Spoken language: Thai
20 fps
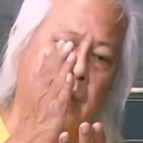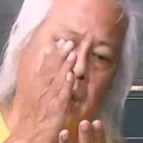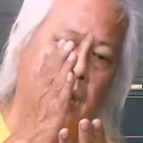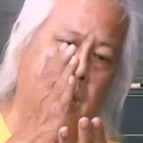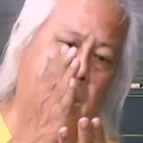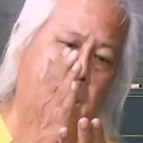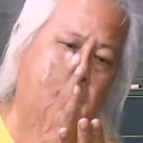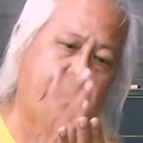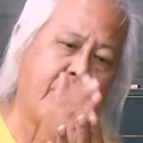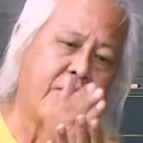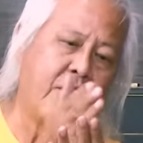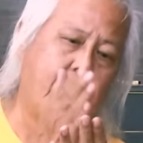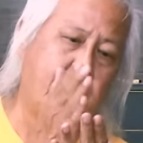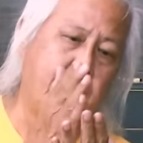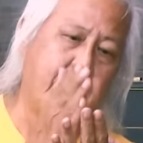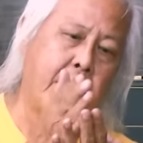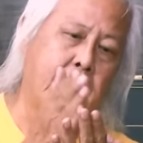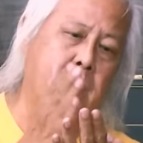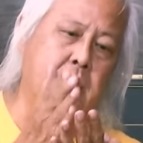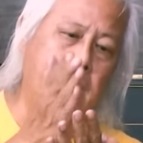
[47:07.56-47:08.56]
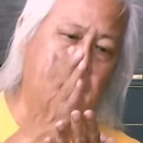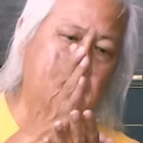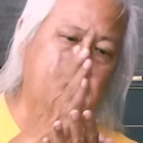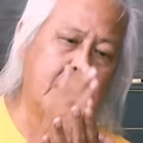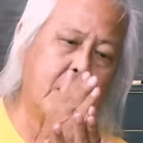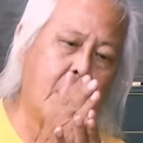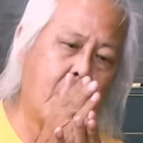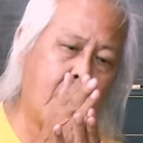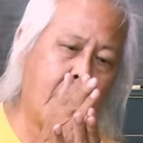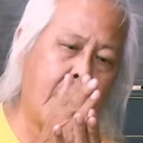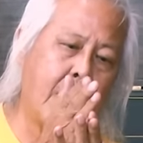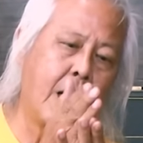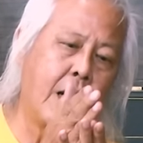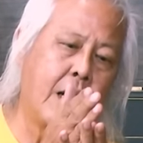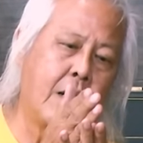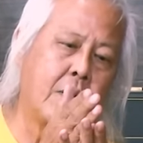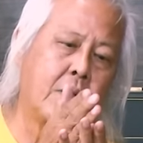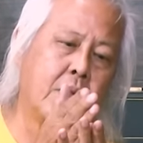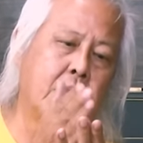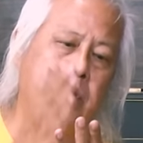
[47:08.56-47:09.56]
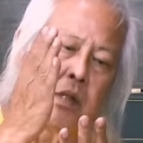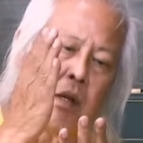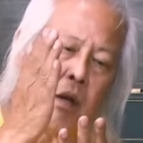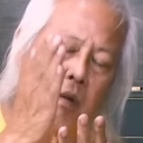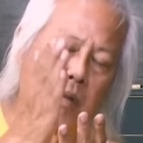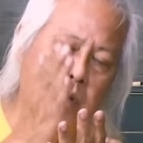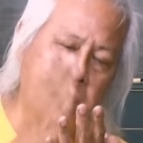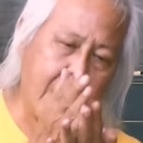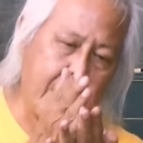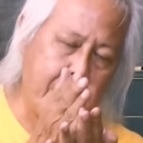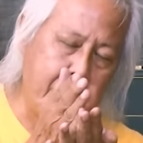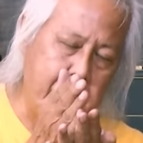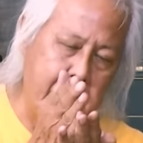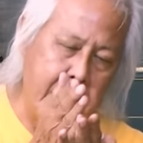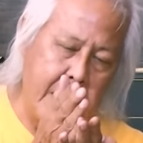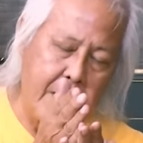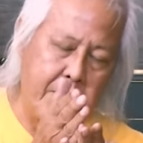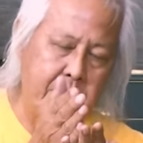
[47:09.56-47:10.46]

ในหลายฟอร์แมตหนึ่งโน้ตฮาวสองระเบีย